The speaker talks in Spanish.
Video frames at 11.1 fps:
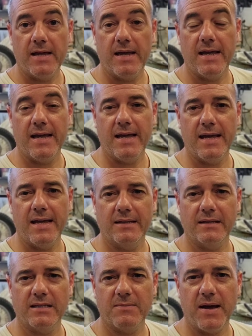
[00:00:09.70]
Eh,
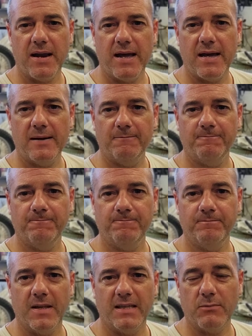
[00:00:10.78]
esta semana
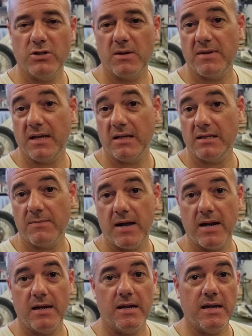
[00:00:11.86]
mm, estamos a mitad de
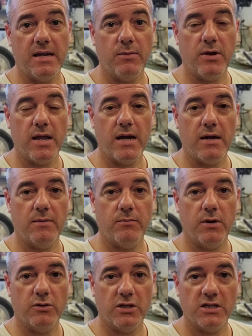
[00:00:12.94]
semana y llevo ya,
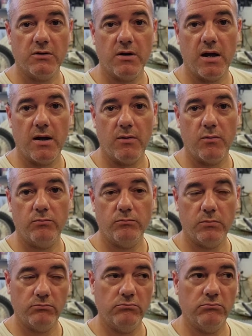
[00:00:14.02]
bueno, se echa
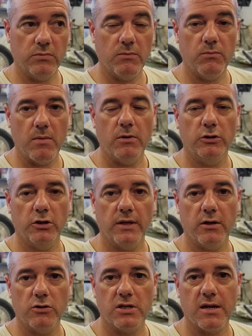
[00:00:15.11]
un buen montón
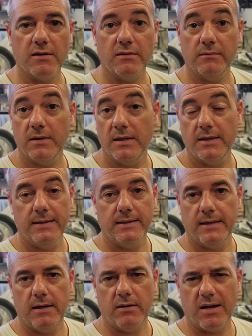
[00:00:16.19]
de cosas,
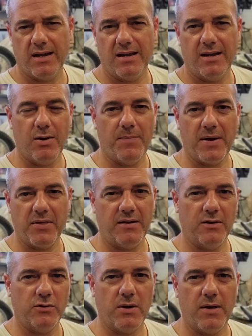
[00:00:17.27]
aunque me
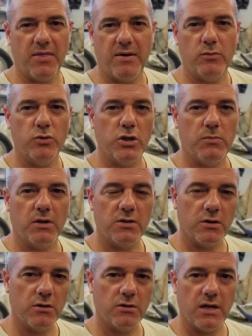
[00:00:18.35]
parece que no se avanza mucho porque
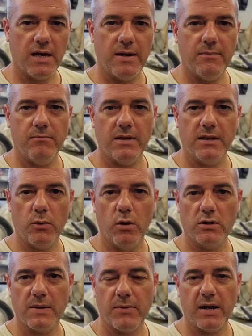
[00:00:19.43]
son cosas
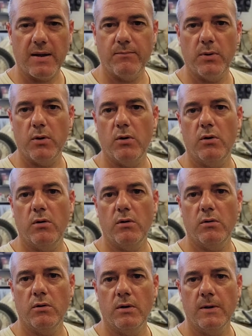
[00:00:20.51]
meticulosas. Por
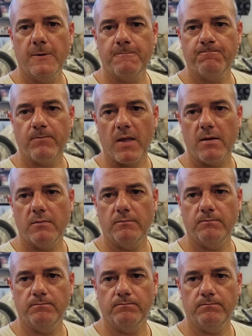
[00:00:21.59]
ejemplo,
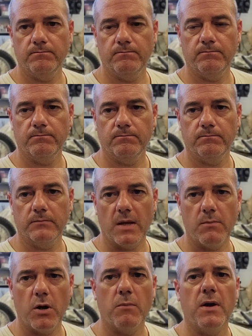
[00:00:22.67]
mm,
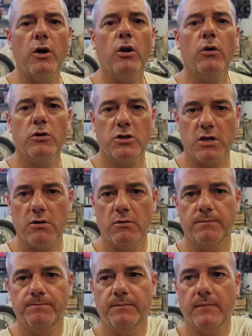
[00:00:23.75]
bueno, mejor os lo enseño,
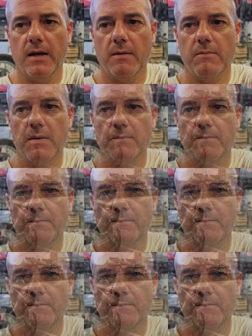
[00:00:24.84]
dejadme.